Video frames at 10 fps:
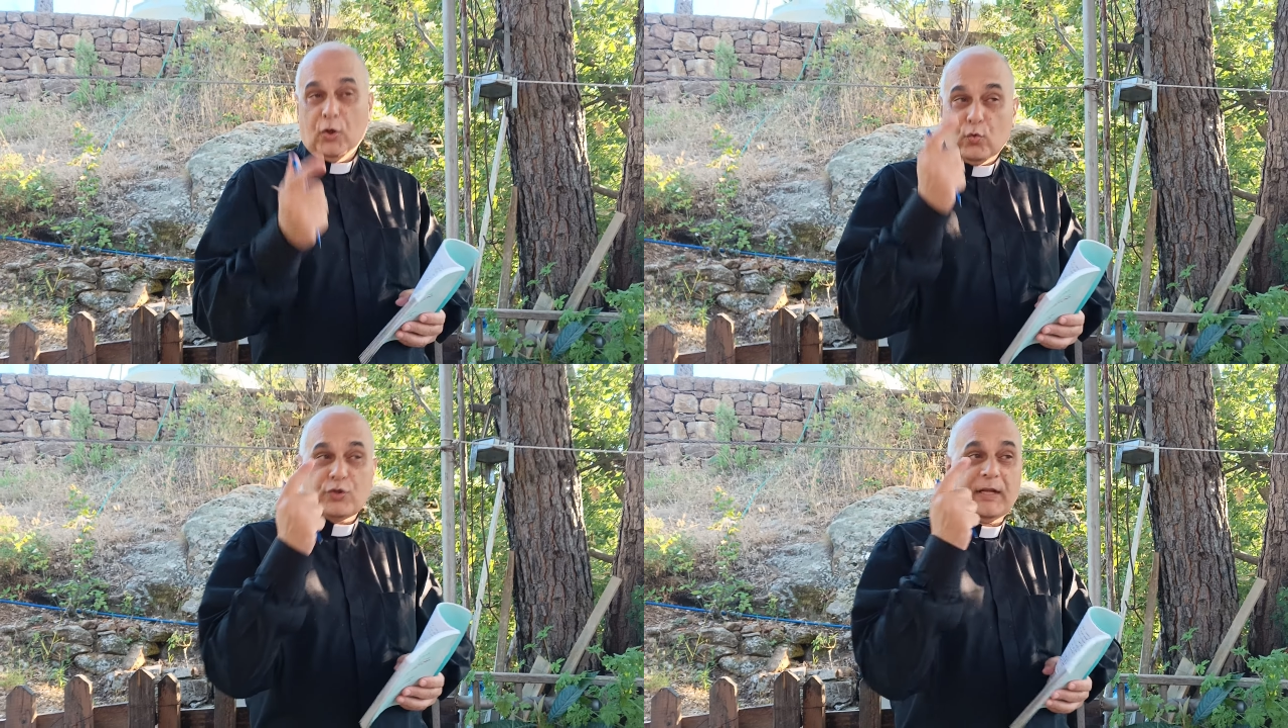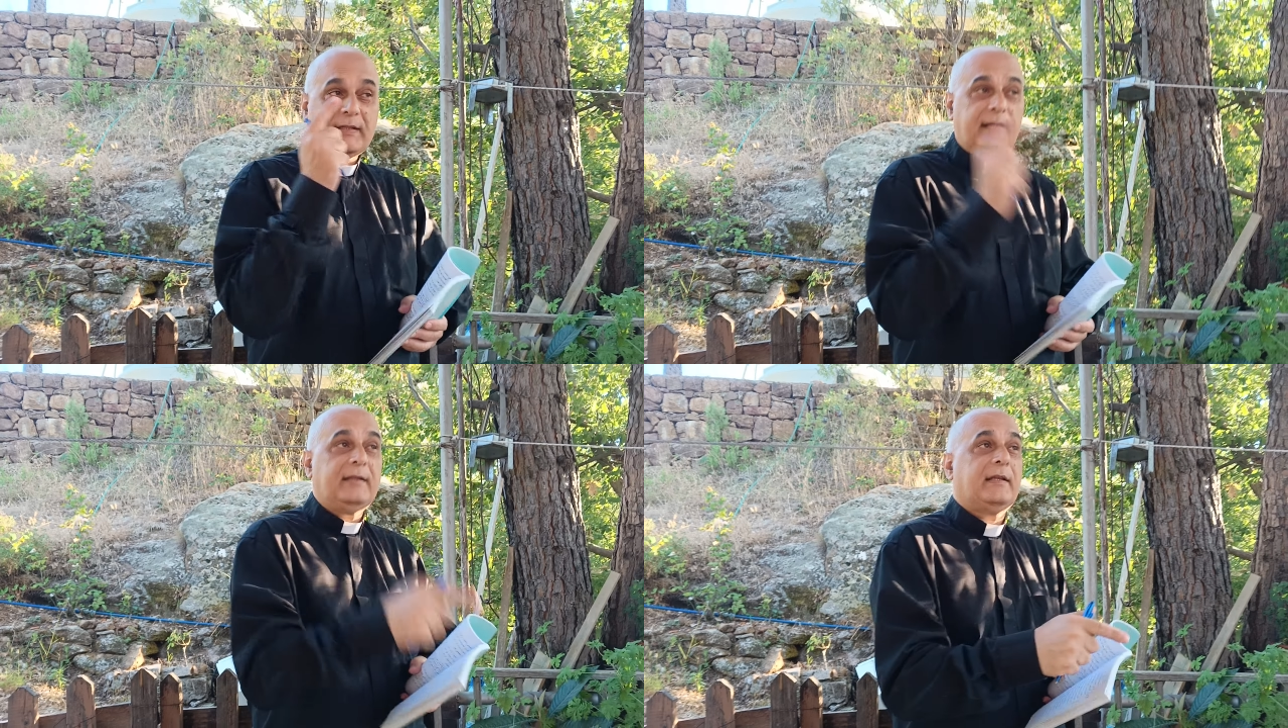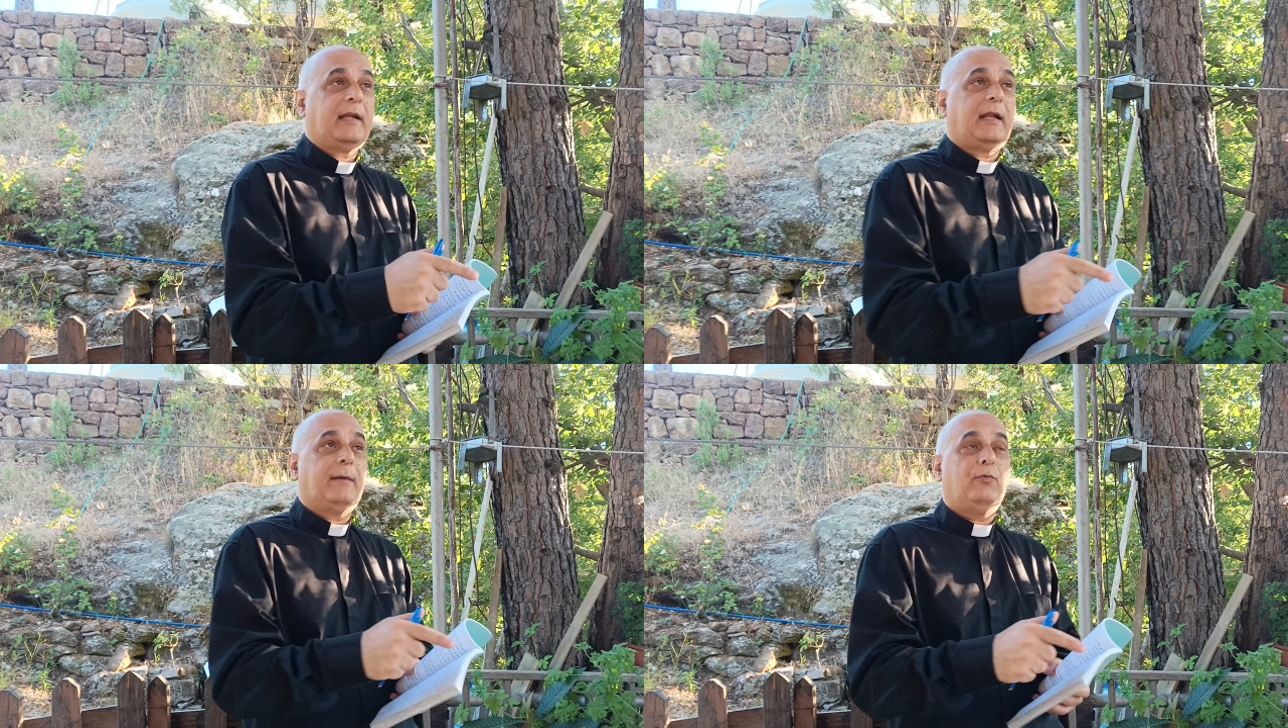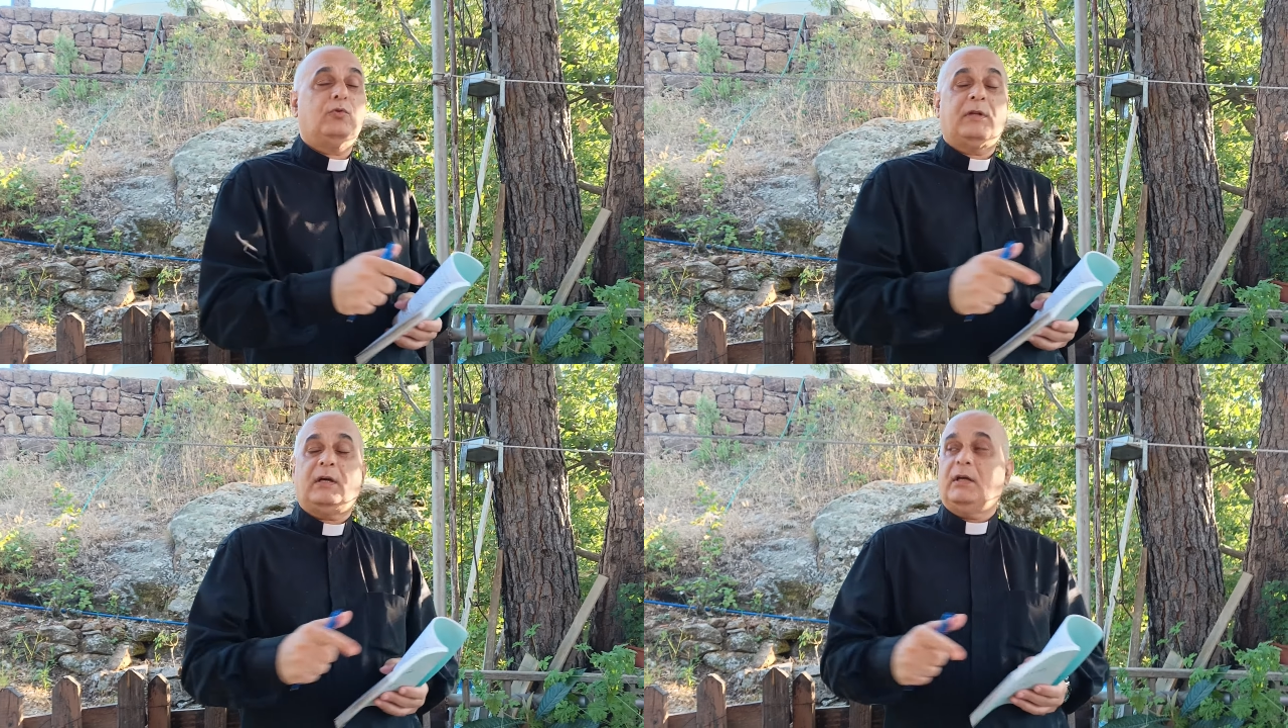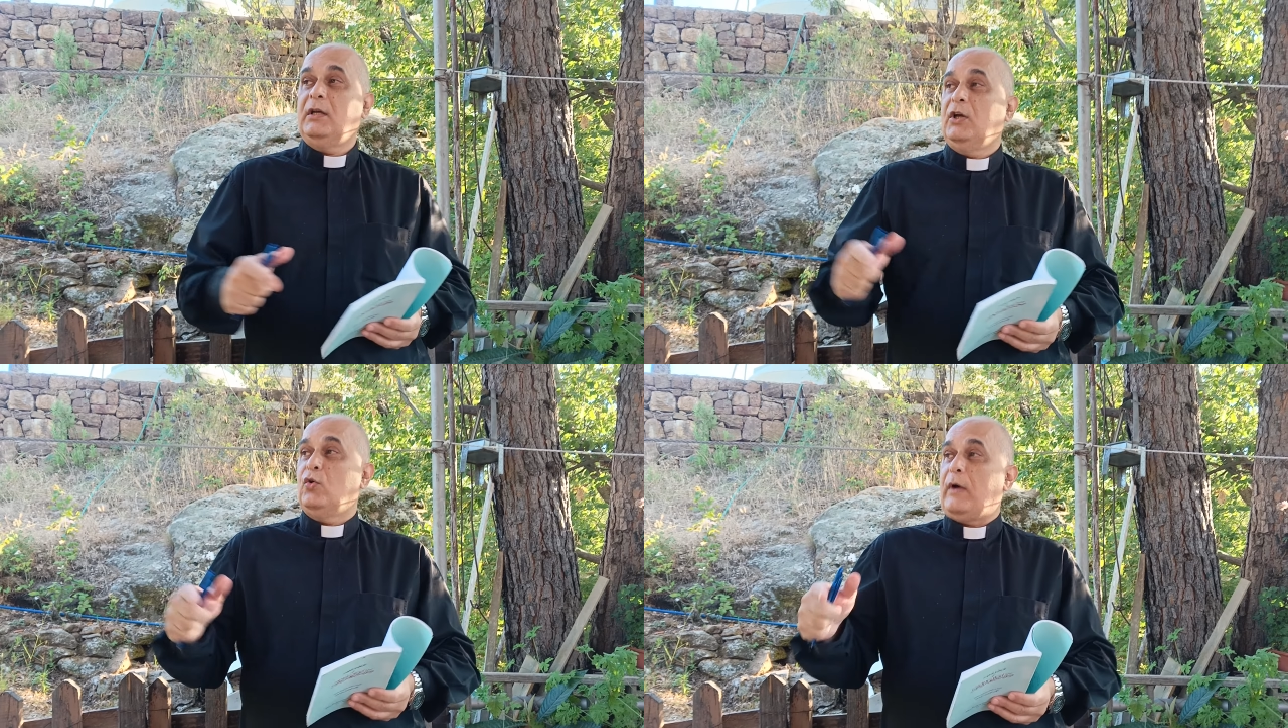ورجعتي قلتي للابونا
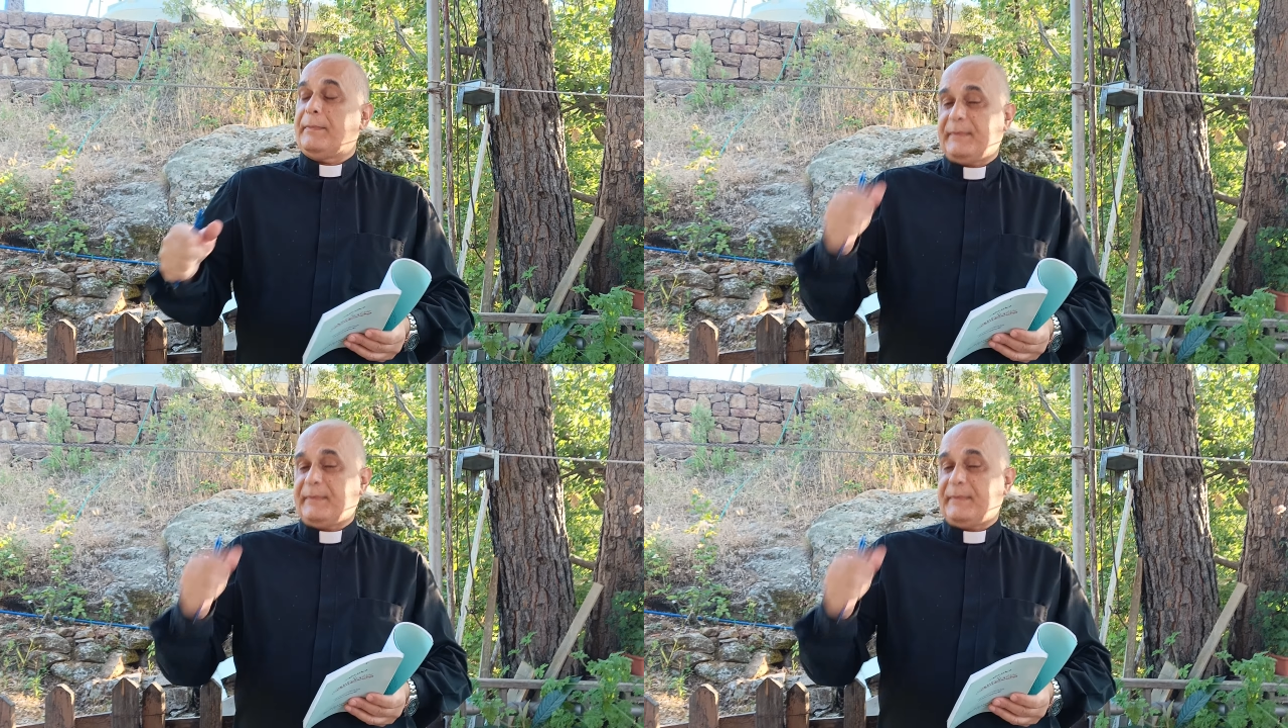وعم